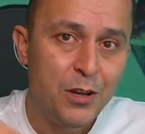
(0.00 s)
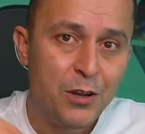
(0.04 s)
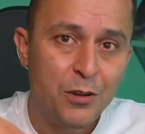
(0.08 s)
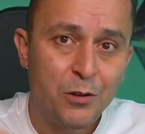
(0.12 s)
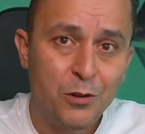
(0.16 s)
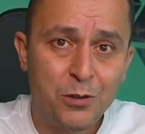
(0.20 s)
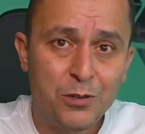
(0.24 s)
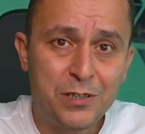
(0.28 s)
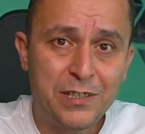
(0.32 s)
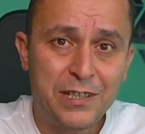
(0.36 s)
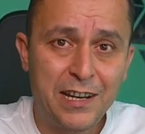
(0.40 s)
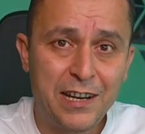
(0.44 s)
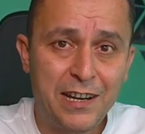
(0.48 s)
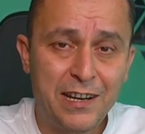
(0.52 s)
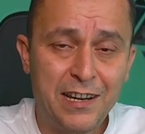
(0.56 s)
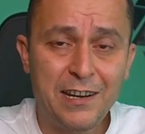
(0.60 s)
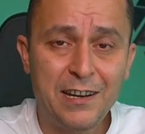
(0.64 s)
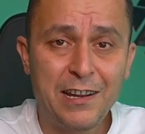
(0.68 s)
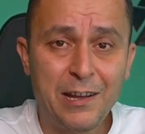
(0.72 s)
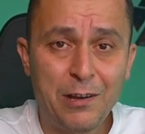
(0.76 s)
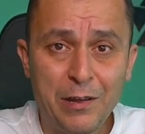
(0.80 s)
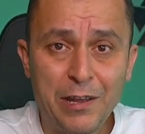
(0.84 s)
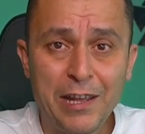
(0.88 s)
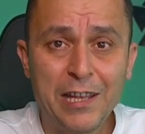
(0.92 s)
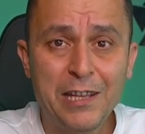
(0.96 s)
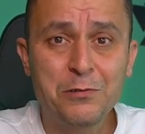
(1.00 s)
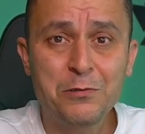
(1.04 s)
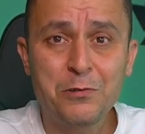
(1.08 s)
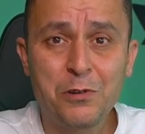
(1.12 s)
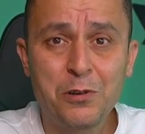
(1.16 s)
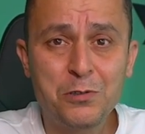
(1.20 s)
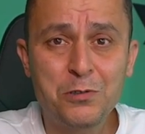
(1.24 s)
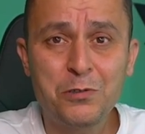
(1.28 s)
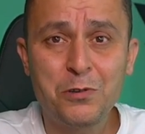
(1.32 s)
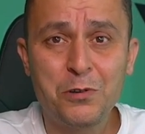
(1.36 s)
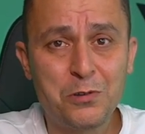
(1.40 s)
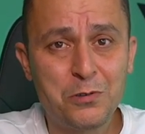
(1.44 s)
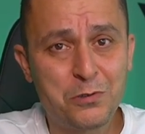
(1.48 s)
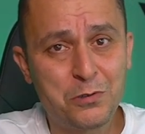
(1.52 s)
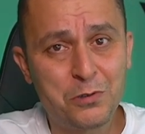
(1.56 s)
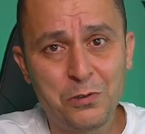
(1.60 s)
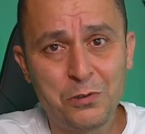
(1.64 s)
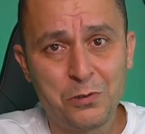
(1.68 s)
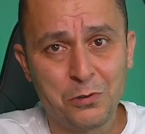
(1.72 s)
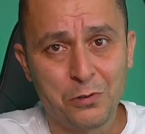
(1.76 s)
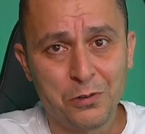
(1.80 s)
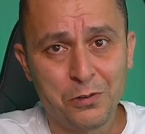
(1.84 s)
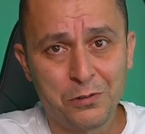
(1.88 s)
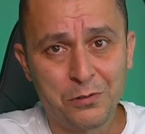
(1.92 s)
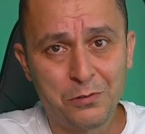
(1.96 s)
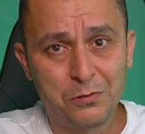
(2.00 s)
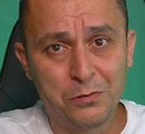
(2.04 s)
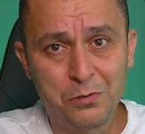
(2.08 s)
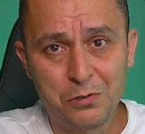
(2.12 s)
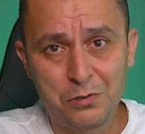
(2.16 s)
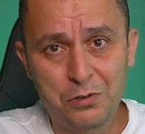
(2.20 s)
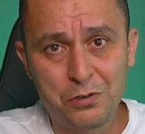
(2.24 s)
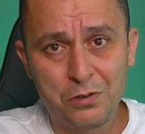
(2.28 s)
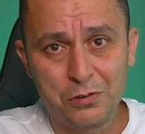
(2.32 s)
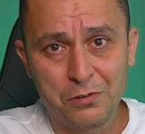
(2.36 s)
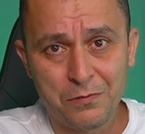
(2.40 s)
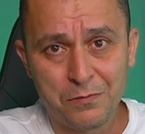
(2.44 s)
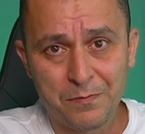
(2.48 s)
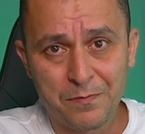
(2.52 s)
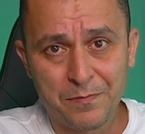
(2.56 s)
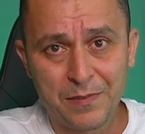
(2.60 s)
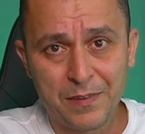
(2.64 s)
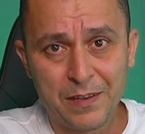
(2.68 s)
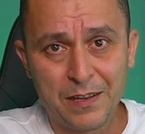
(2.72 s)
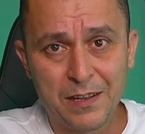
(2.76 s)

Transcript: O senenin en zor sorusuydu. Düşün.